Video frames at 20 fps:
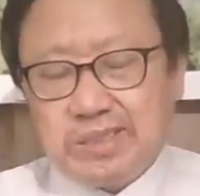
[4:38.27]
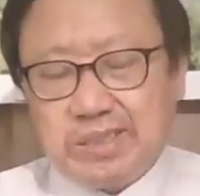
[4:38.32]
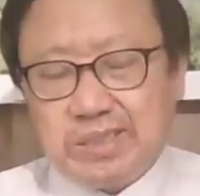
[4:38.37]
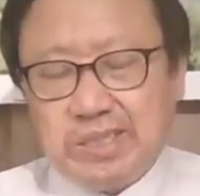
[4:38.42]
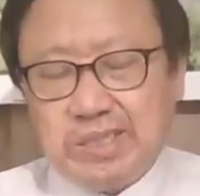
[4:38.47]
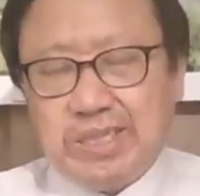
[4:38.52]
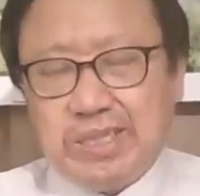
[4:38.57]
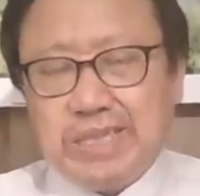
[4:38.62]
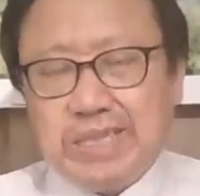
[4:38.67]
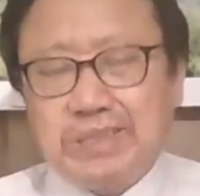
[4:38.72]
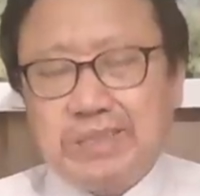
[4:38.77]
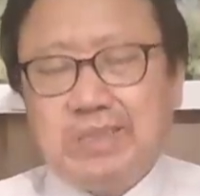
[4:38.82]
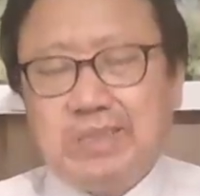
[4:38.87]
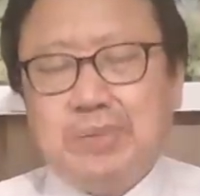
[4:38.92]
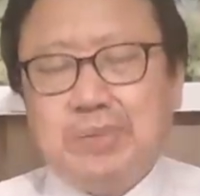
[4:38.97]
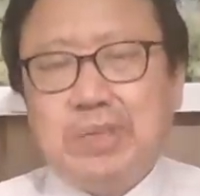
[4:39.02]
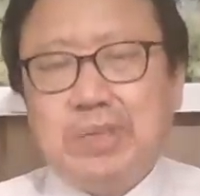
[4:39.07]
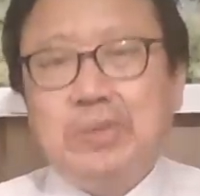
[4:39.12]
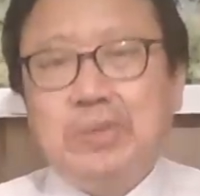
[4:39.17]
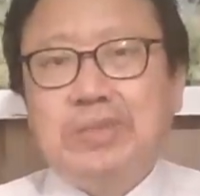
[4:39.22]
第二天是什
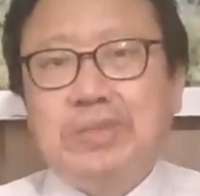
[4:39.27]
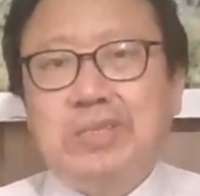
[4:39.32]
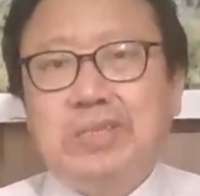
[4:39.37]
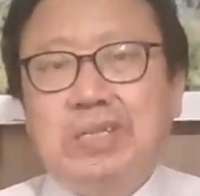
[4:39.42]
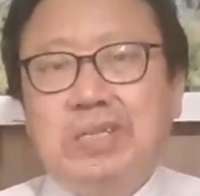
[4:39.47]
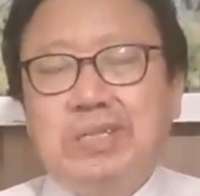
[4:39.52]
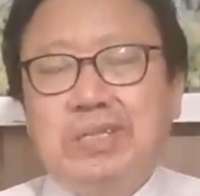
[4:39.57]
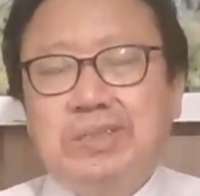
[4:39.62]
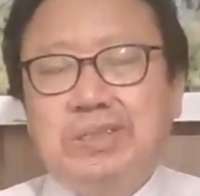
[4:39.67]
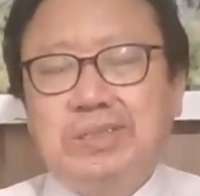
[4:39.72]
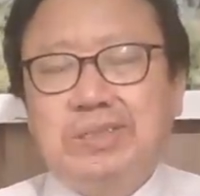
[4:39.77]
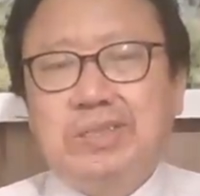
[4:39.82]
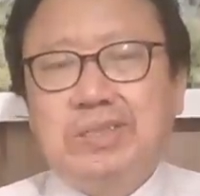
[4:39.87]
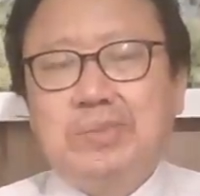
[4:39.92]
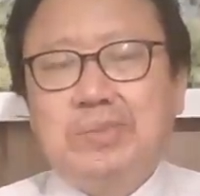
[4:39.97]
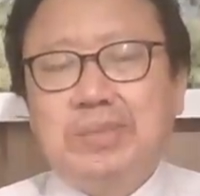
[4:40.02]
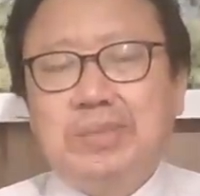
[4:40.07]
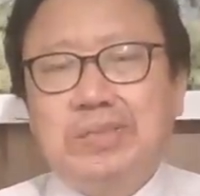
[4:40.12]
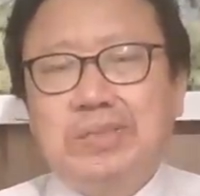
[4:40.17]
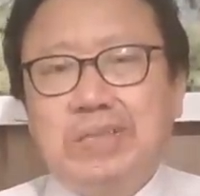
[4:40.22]
么？六月四号是
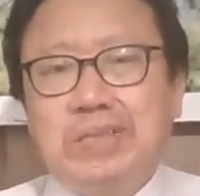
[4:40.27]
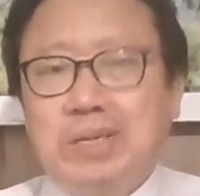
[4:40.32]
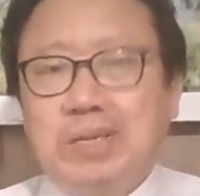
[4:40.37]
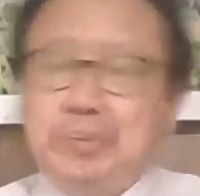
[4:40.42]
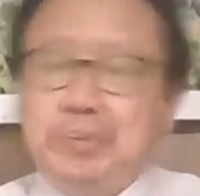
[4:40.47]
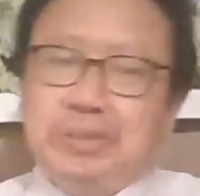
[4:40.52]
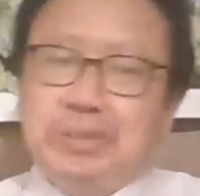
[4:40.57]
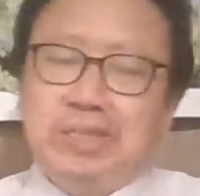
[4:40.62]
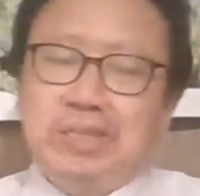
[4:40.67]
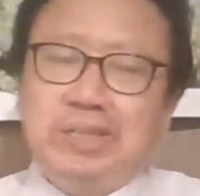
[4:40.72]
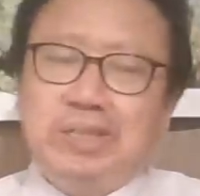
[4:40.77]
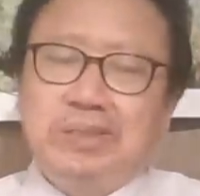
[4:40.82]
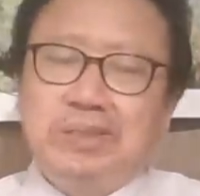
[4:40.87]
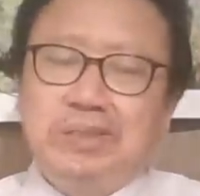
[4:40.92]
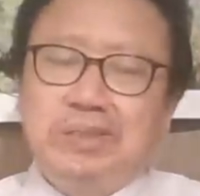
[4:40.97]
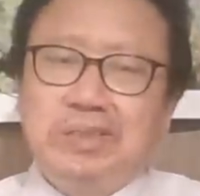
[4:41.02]
什么日子？啊，不知道。